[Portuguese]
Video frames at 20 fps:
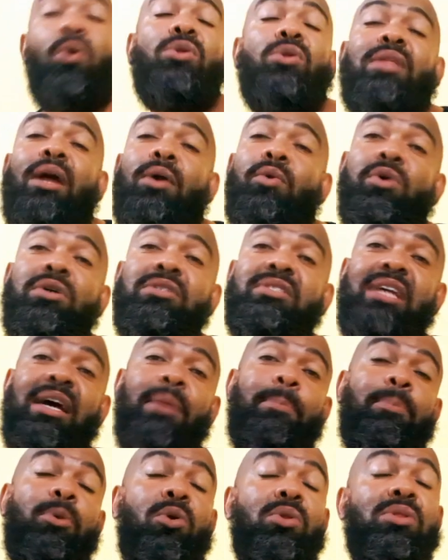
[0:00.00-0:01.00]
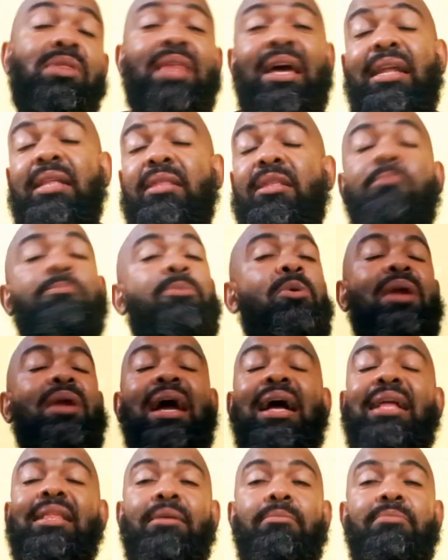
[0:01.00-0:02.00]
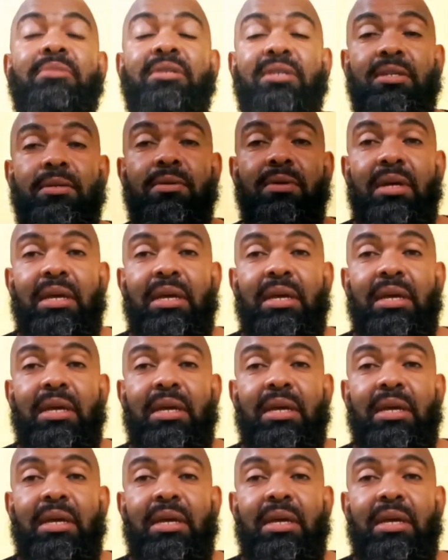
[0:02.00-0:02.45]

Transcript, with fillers: Outra coisa é aprontar na temporada, mano.